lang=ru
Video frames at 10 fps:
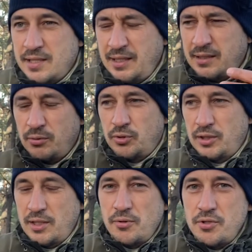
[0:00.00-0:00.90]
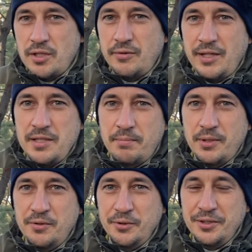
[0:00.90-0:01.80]
Это уже, короче говоря, не
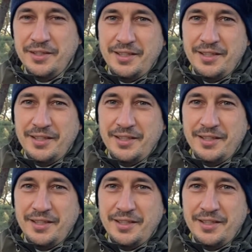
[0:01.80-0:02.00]
поход.